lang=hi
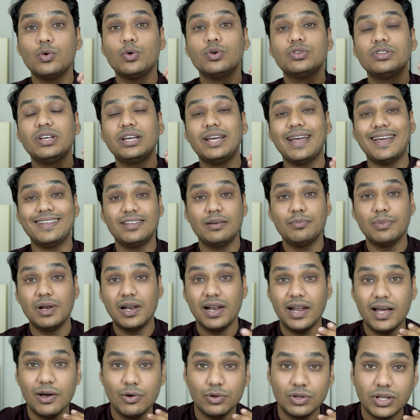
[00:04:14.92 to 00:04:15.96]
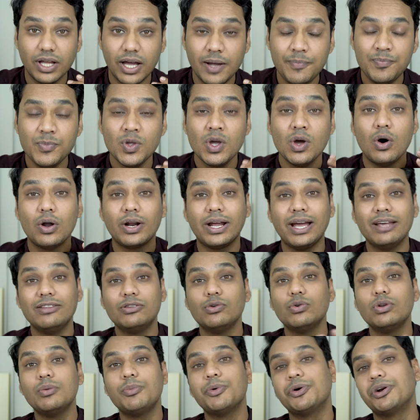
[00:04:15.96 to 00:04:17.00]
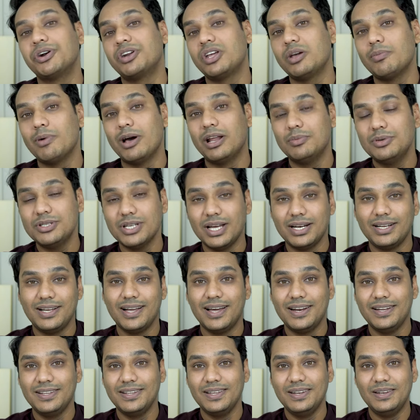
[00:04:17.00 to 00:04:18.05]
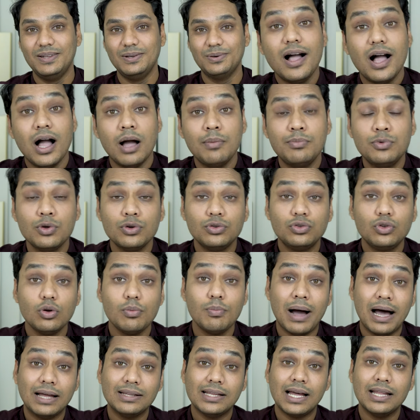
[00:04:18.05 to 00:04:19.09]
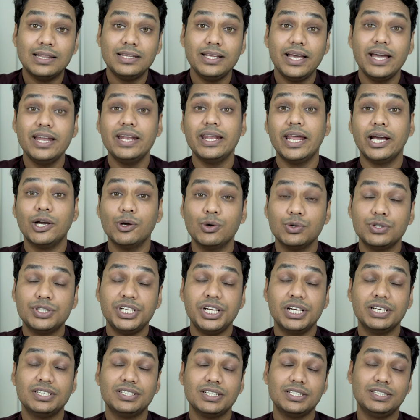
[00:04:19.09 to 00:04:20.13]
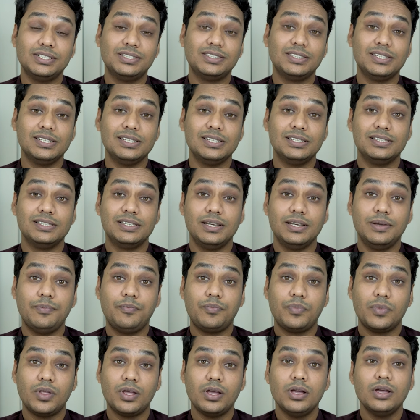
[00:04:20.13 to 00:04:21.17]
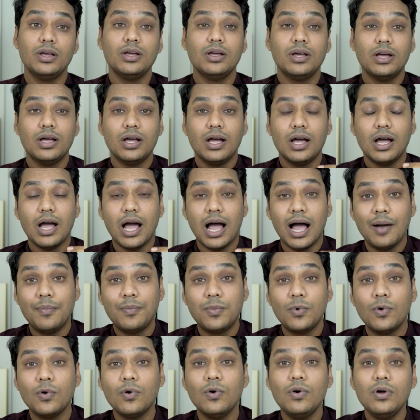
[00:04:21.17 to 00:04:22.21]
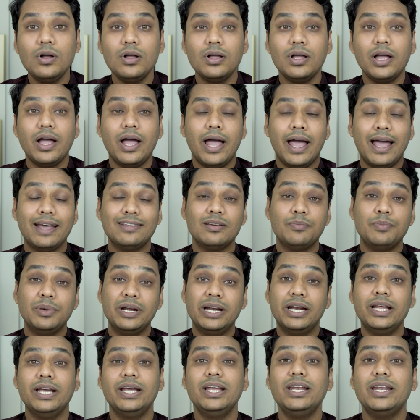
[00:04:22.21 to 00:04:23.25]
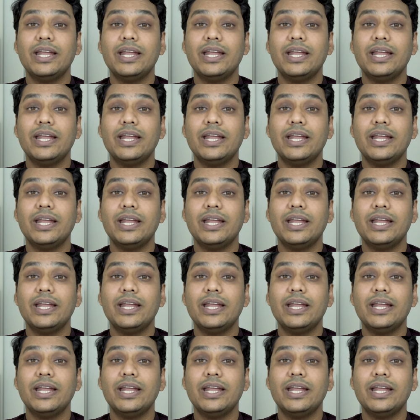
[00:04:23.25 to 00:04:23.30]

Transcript: लोगों से कैसे मिलना होता है और कैसे उन प्रोडक्ट के बारे में जानकारी देनी है अब दोस्तों बात आती है नेगोशिएशन स्किल्स की आपको एज अ बी डी